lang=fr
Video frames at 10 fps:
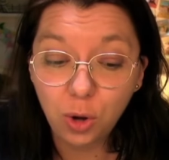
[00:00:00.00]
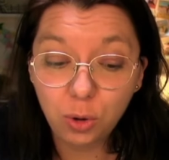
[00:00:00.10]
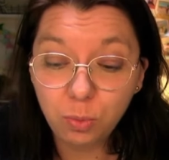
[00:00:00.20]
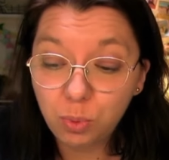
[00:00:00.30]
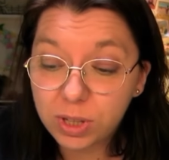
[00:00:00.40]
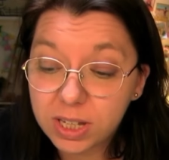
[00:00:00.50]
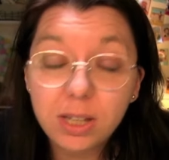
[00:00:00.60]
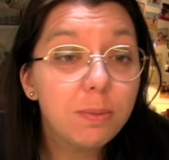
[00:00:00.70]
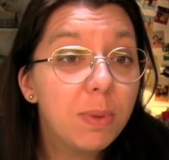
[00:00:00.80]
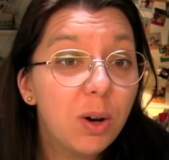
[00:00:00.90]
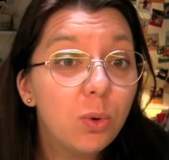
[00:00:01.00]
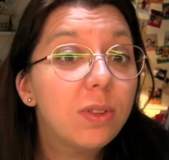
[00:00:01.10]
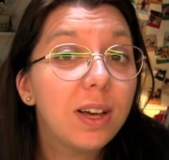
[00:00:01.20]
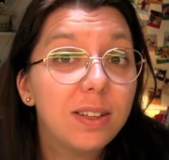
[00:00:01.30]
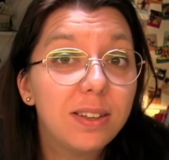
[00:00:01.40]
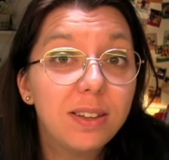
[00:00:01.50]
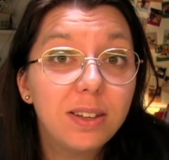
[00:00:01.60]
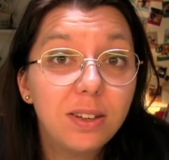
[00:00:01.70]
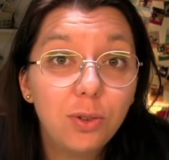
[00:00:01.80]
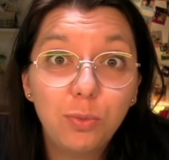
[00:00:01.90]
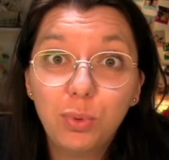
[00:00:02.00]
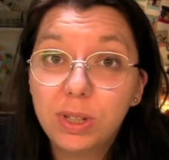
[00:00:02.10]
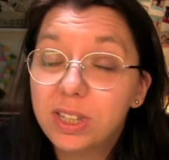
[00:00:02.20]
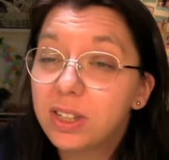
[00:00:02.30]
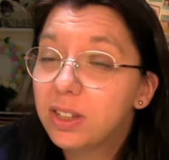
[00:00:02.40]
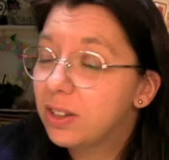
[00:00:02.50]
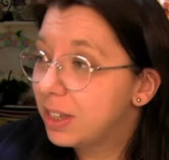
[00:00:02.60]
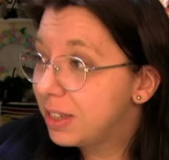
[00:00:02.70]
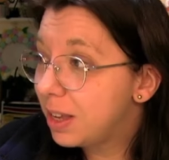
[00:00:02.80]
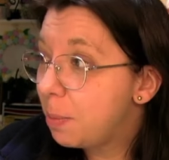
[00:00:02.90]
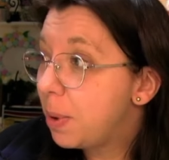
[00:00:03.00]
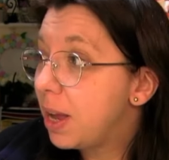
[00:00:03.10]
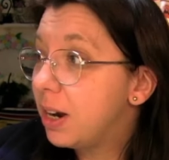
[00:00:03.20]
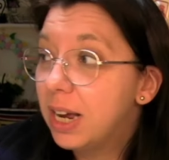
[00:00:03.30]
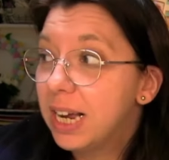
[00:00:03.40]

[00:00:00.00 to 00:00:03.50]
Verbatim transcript: Une boutique m'a contacté, une boutique qui s'appelle